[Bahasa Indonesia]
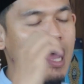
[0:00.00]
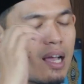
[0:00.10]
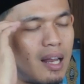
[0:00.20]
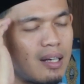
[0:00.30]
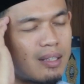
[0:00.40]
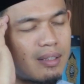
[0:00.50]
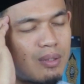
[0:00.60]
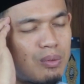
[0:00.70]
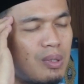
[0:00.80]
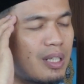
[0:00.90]
Akal
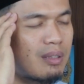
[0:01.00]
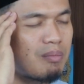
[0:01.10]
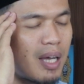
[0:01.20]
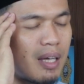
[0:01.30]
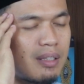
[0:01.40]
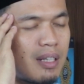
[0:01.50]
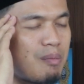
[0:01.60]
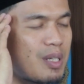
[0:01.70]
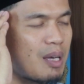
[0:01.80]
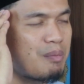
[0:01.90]
kita sulit, bahkan
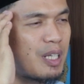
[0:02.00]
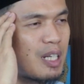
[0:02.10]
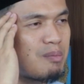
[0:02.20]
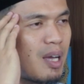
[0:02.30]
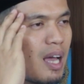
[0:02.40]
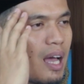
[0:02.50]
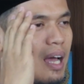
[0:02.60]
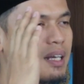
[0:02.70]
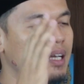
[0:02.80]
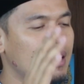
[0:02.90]
tidak bisa
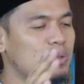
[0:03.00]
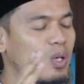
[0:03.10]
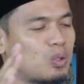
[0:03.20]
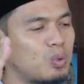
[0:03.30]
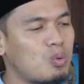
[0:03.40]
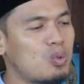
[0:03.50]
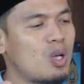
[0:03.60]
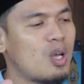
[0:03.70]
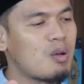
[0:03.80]
menerima ada suatu